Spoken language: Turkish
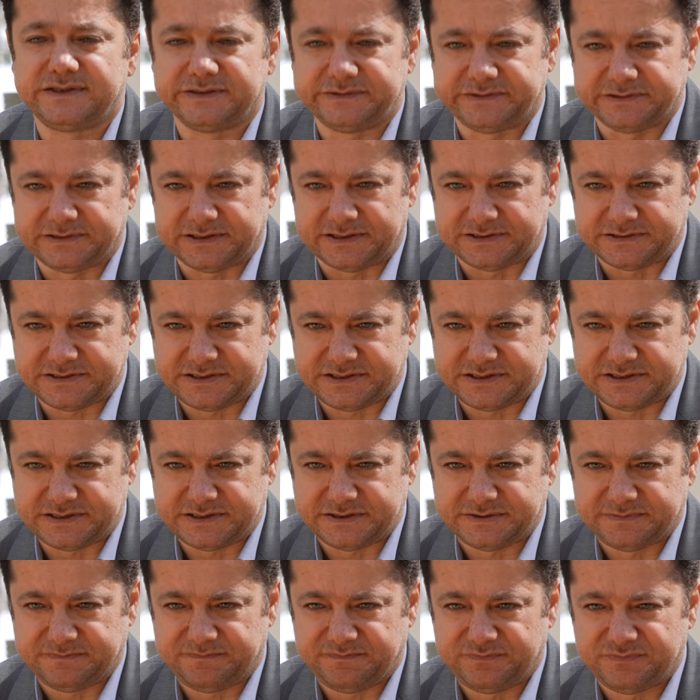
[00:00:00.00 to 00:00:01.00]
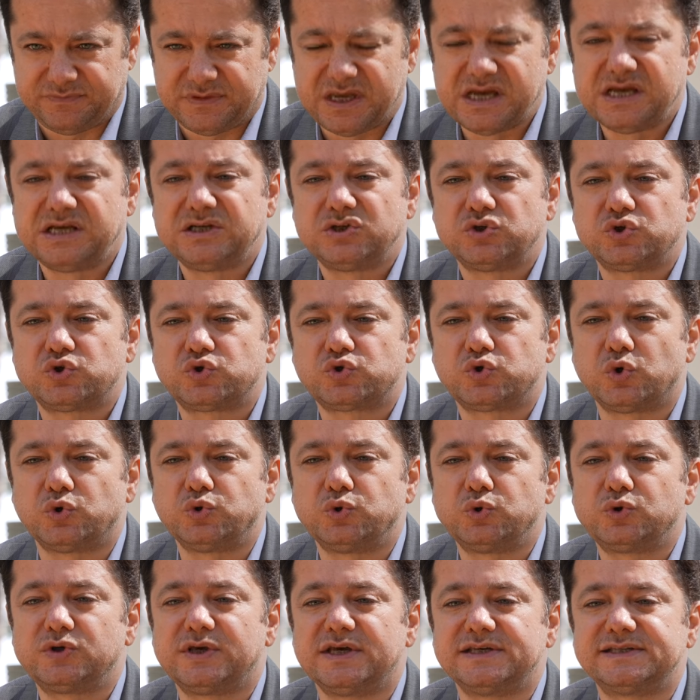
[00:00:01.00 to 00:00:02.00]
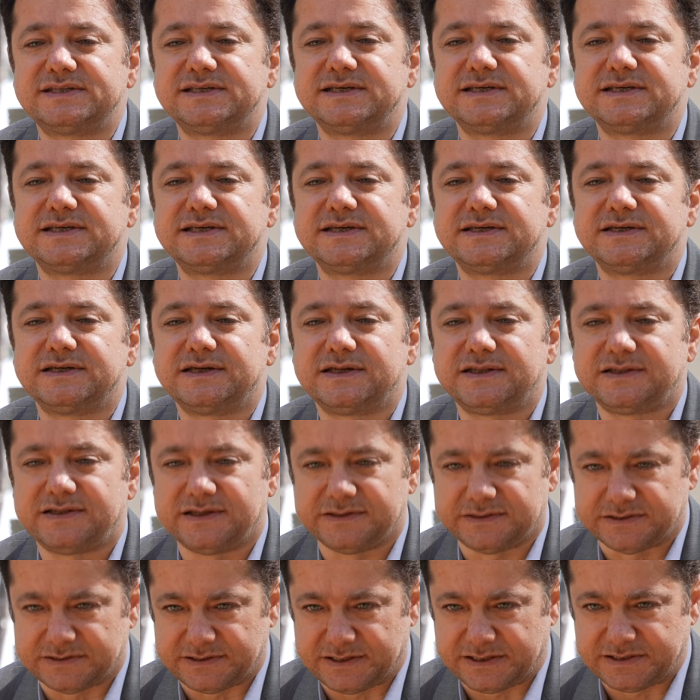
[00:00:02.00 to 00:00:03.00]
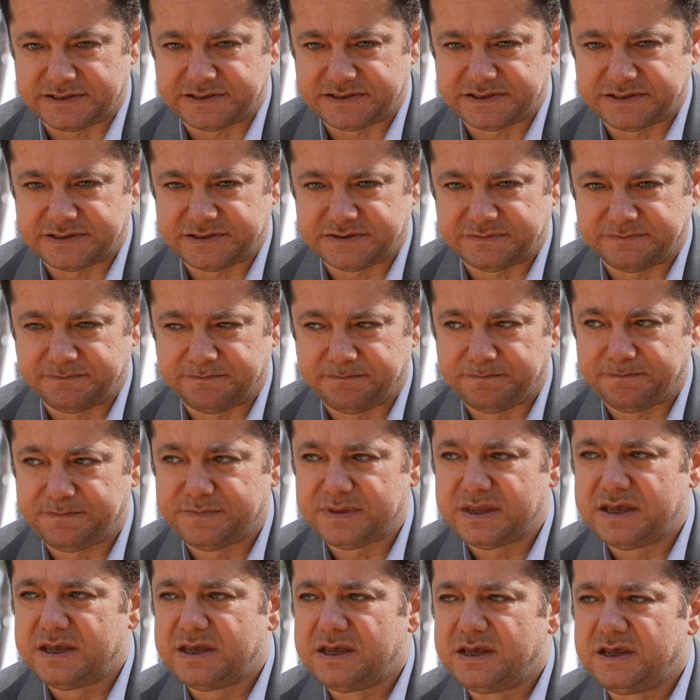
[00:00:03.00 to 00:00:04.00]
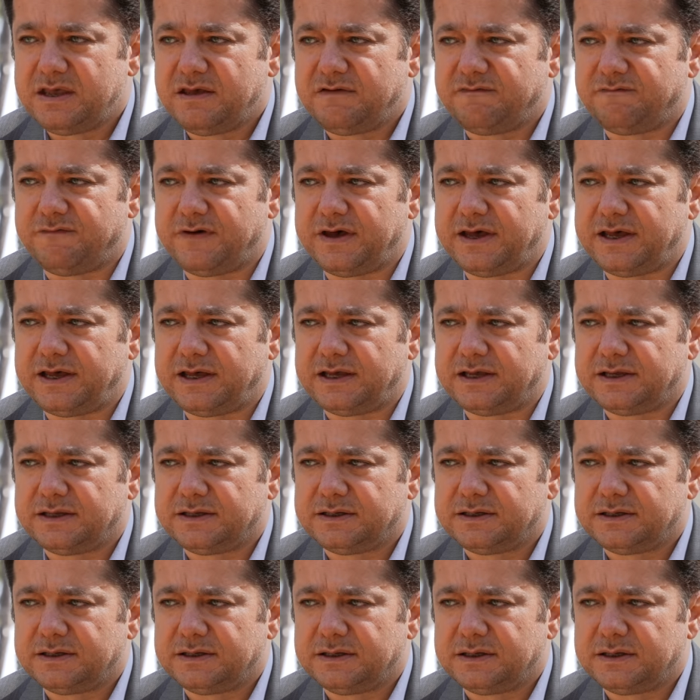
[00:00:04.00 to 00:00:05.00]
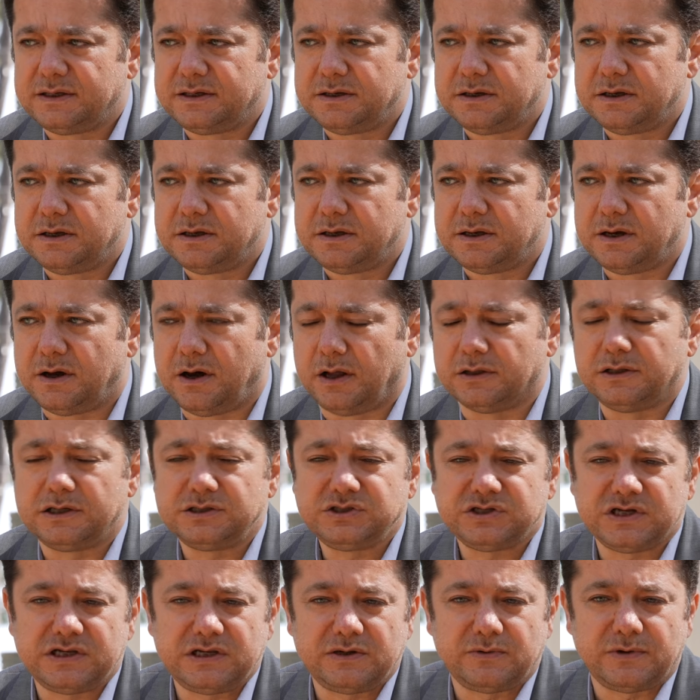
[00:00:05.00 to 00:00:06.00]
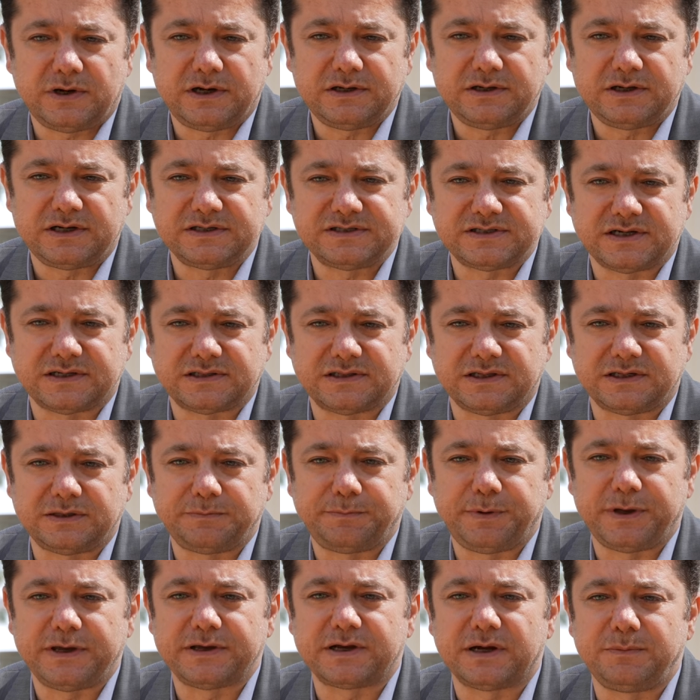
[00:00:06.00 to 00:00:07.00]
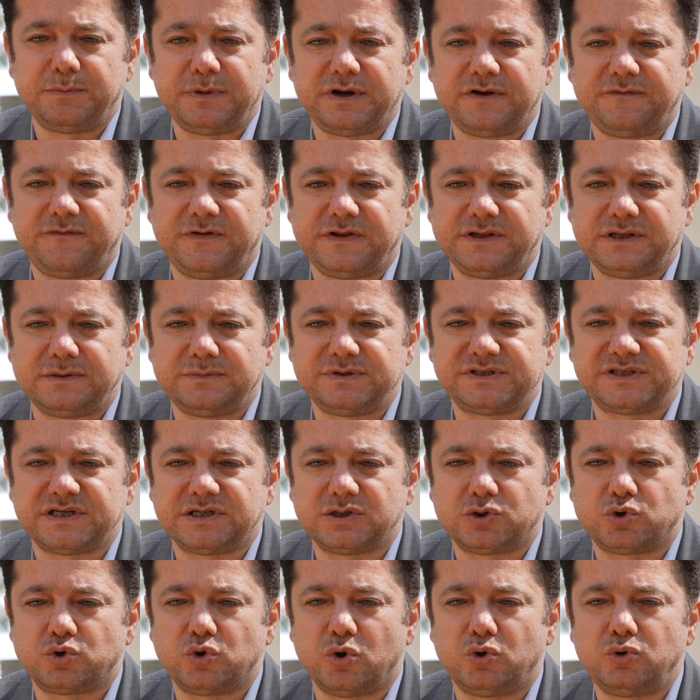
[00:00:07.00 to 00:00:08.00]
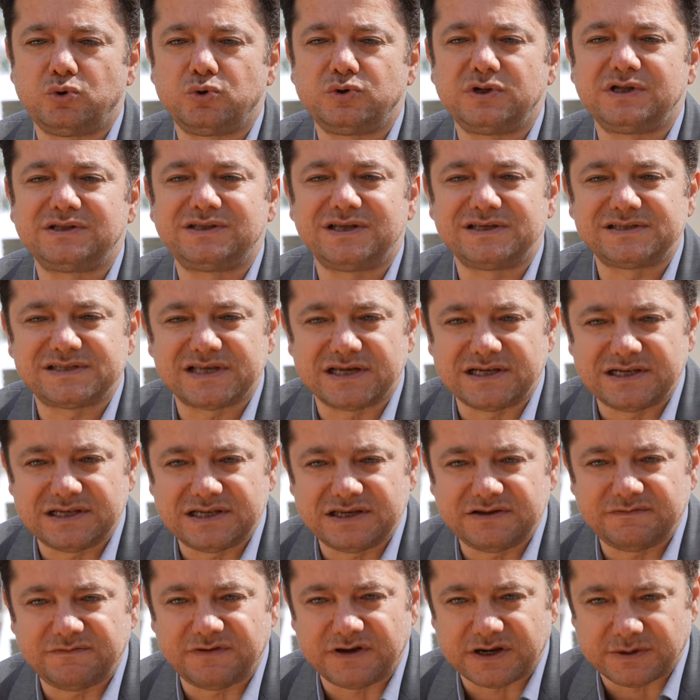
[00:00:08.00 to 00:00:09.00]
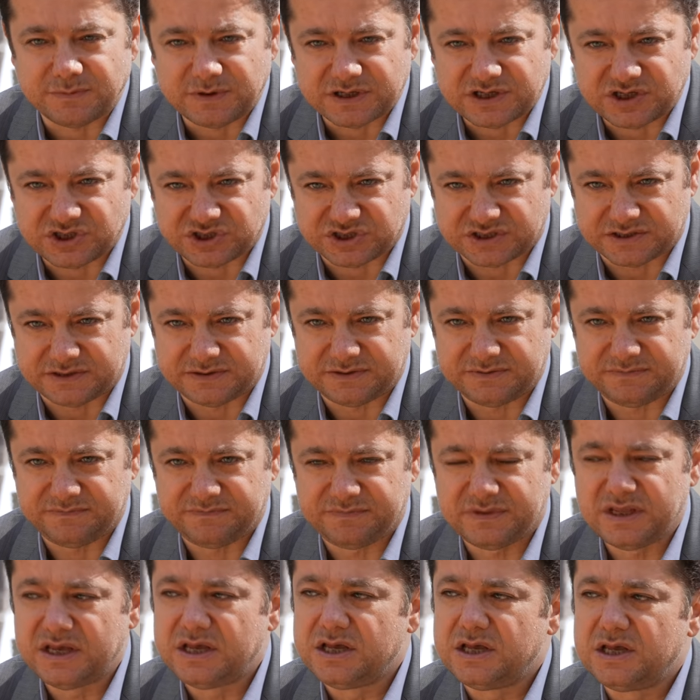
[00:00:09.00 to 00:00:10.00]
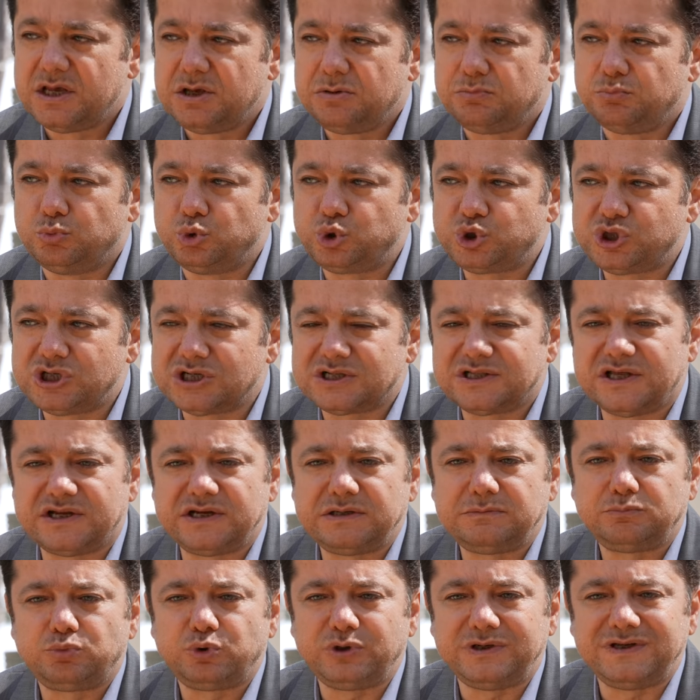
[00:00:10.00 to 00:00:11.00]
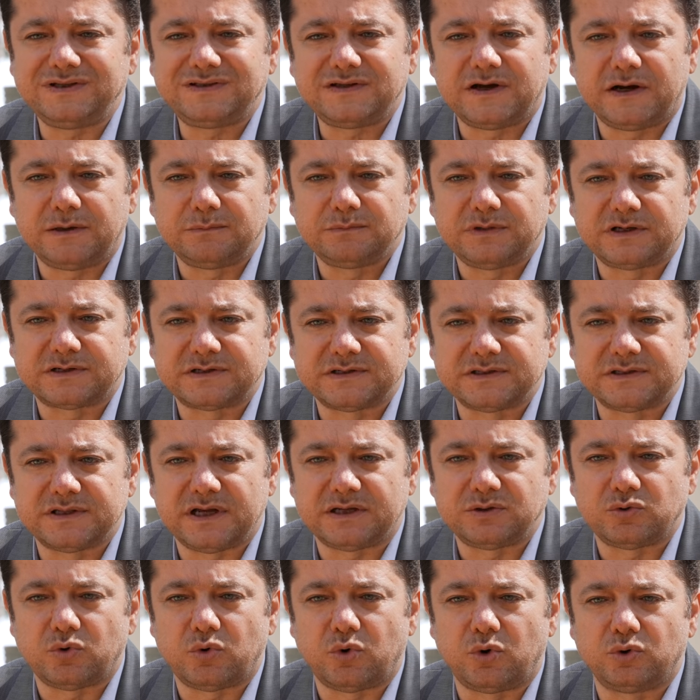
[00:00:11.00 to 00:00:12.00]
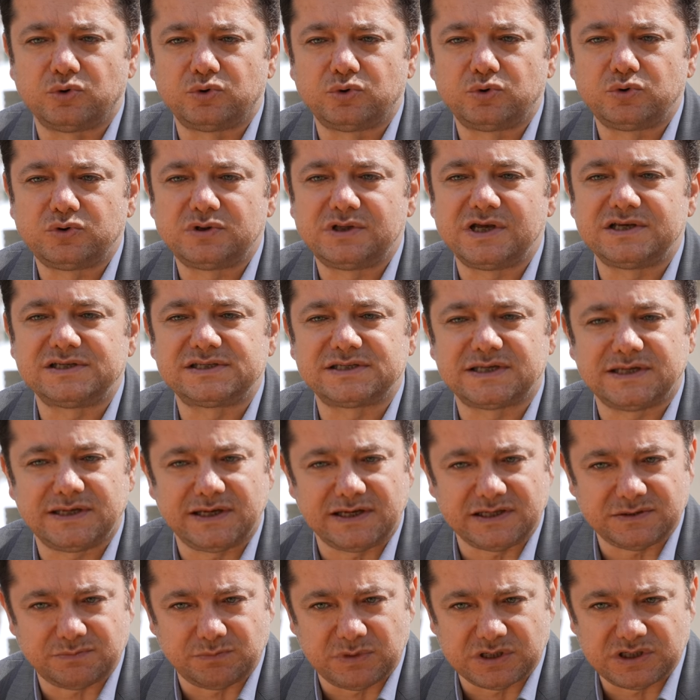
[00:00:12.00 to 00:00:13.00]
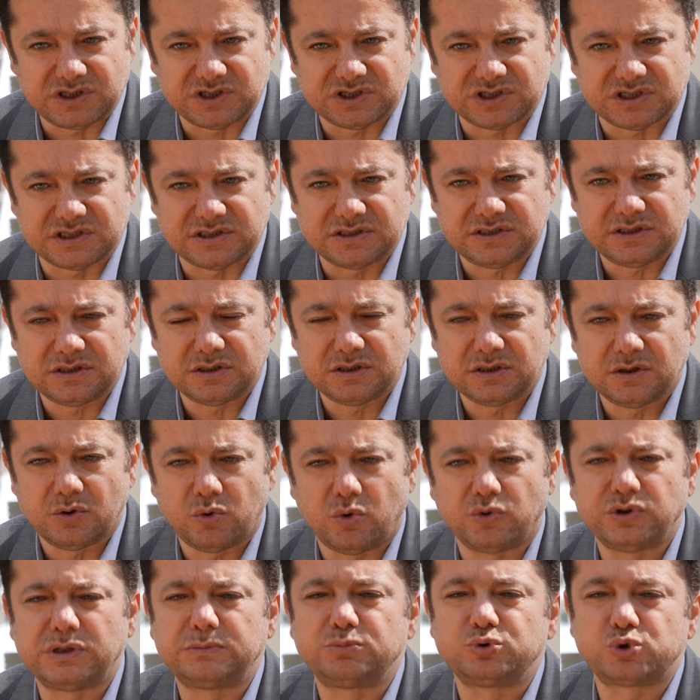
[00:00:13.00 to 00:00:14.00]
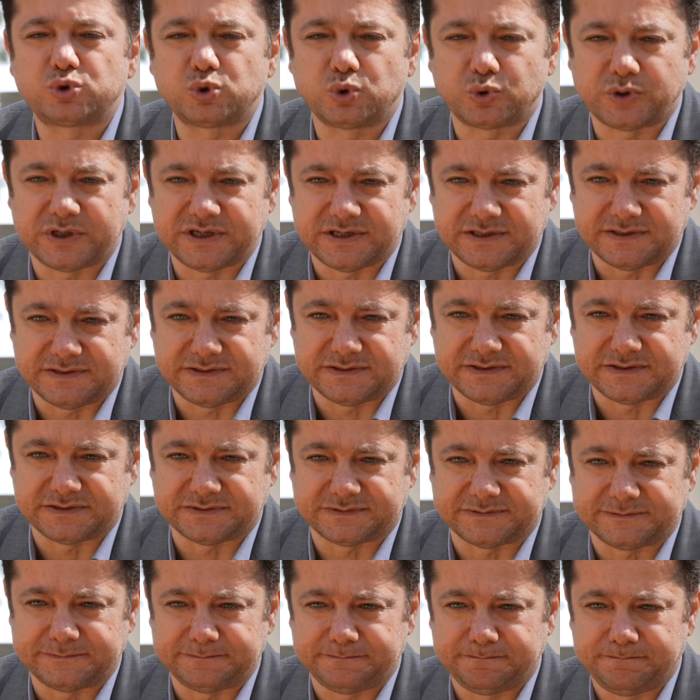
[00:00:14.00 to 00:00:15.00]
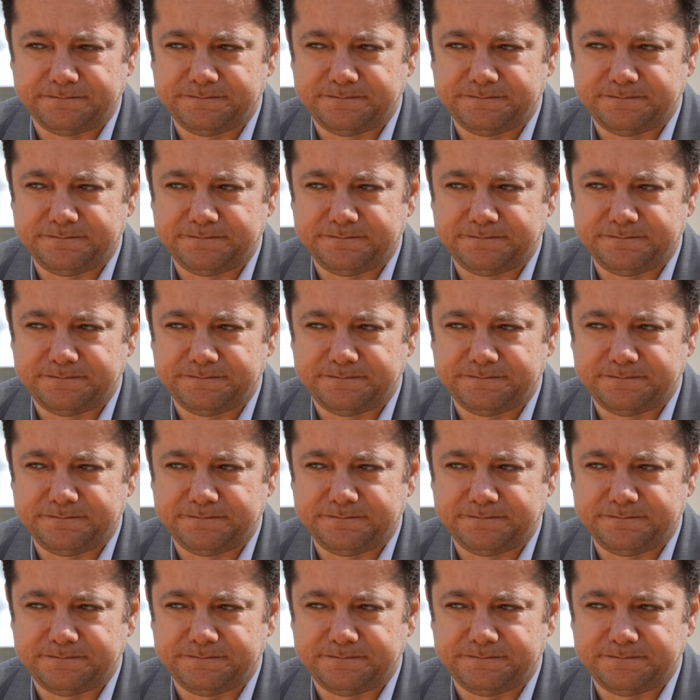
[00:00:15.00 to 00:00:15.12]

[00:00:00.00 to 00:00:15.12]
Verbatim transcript: dediler. Soyu kesik dediler. Ve Allah Celle ve Ala Hazretleri Peygamber Efendimiz'in gönlüne teselli vermek için, müşriklerin bu ithamlarından onu teskiye etmek için ona bu sureyi indirdi.